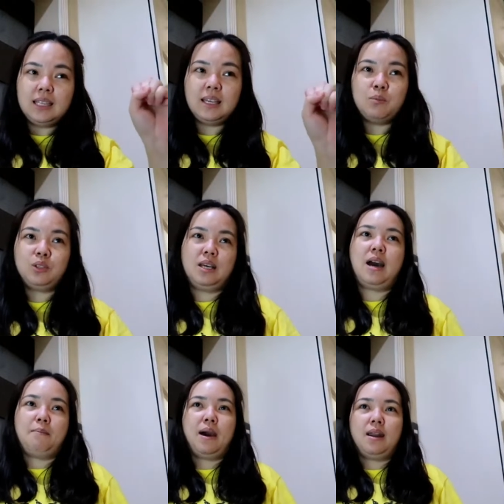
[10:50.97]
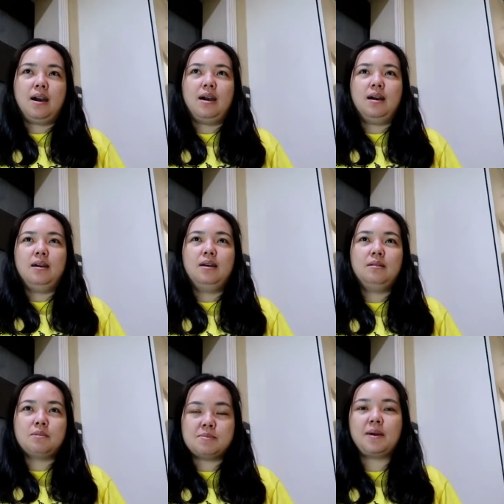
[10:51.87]
in the mood ka para
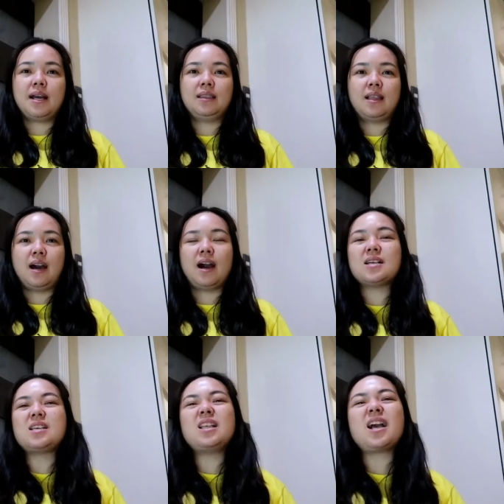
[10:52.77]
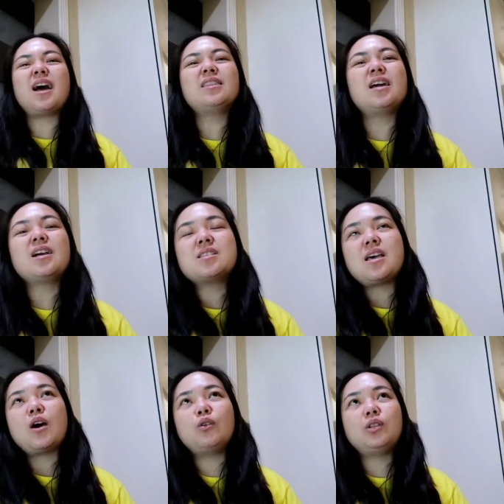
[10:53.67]
mas maganda. Kasi nag-aantay
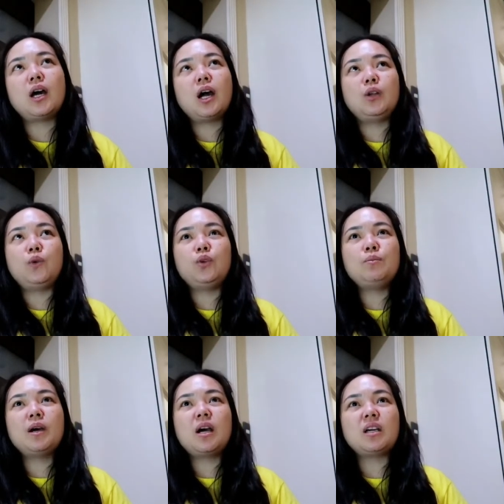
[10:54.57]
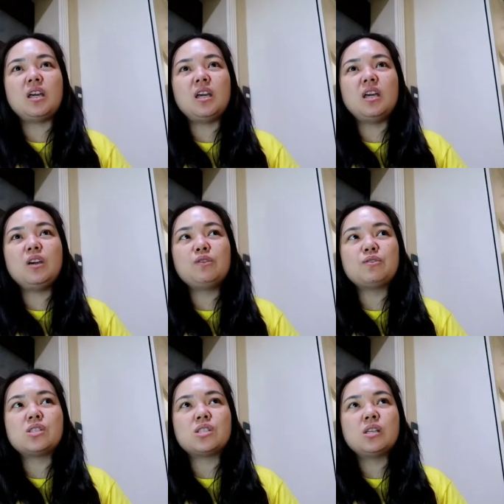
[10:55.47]
kasi ako ng ano, yung mga
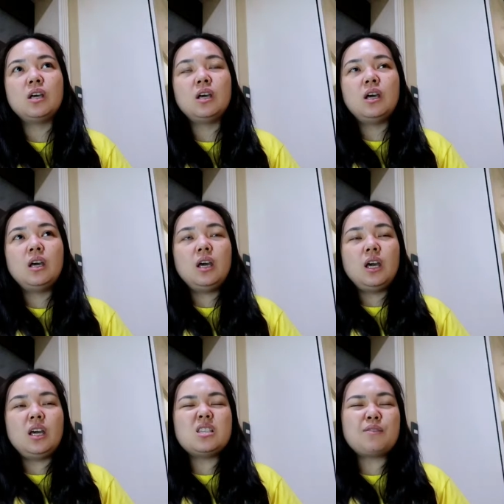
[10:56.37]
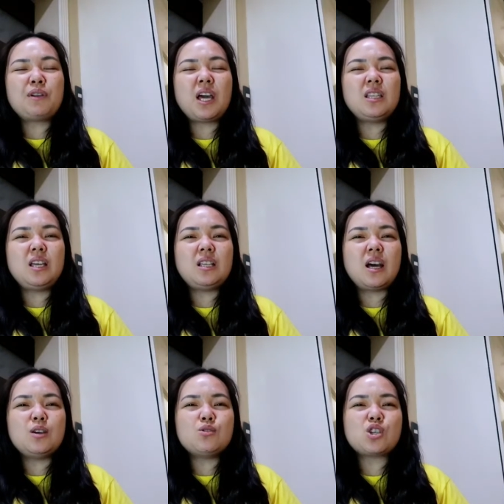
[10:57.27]
gifts. Eh, sa Friday
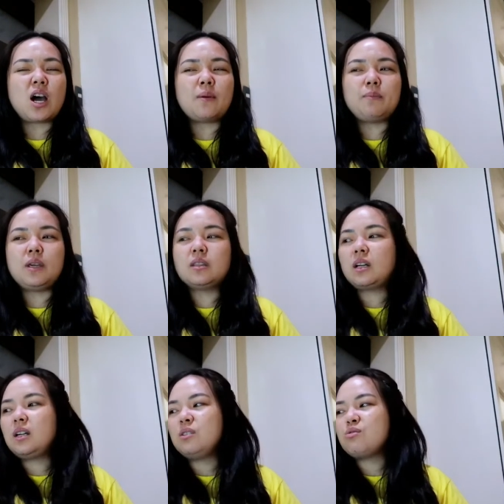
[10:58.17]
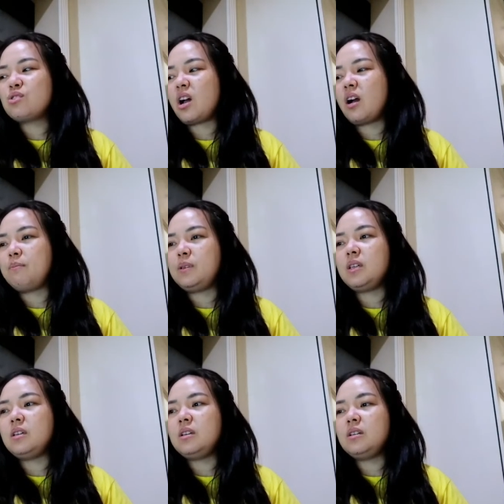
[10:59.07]
na, yung Shopee, ang tagal ng
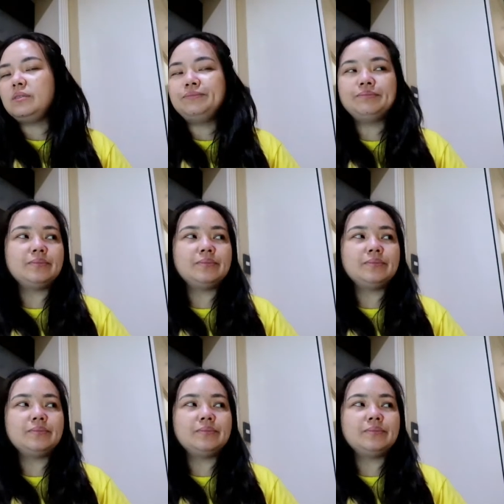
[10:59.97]
Shopee.